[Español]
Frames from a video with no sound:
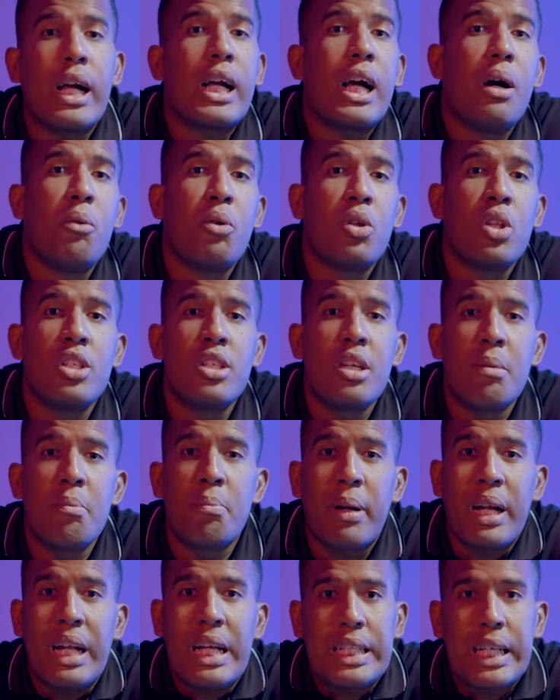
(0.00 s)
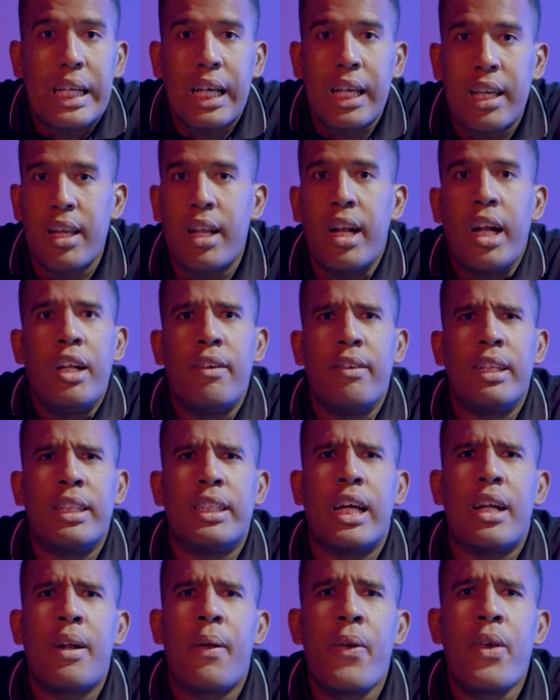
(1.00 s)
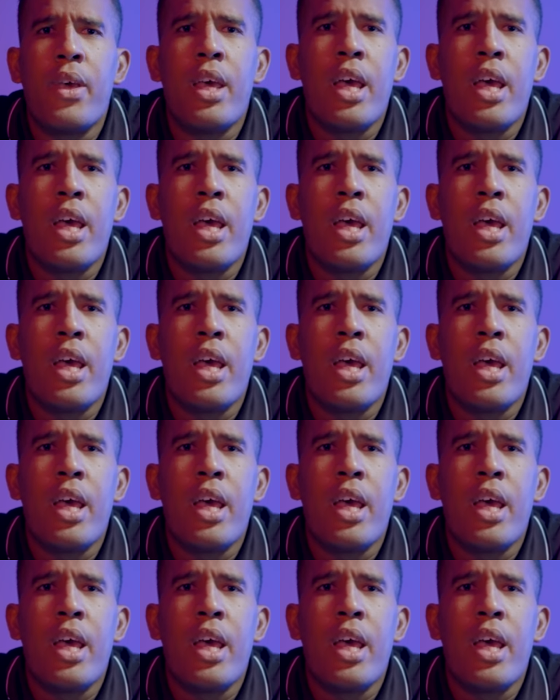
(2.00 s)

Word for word: a cabo dicha empresa que quieres levantar.